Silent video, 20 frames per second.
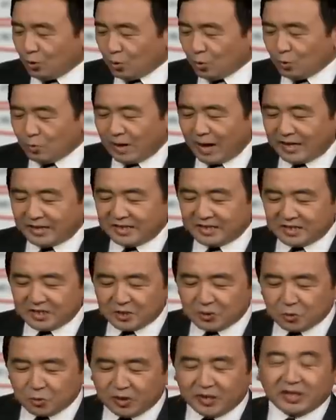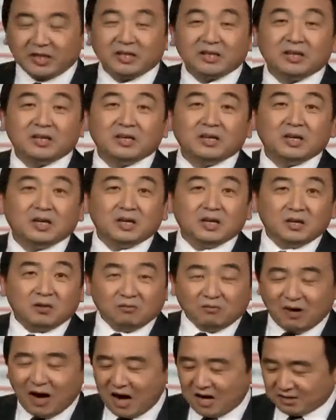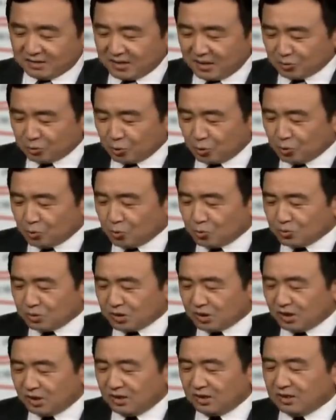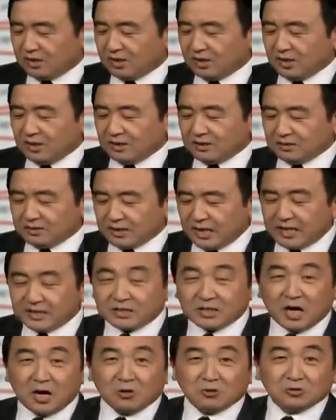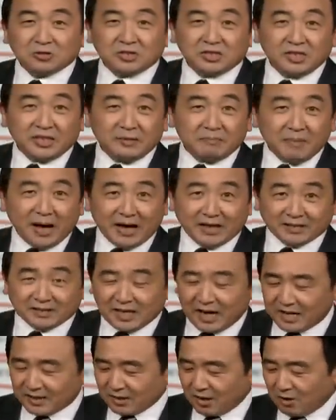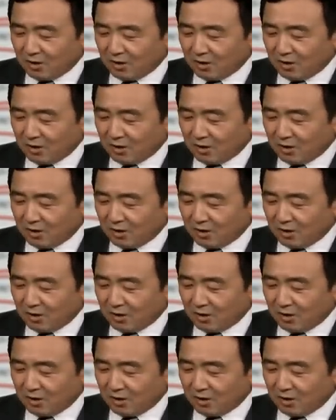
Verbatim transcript: 户外音乐会、网上做功课、在超市里买个菜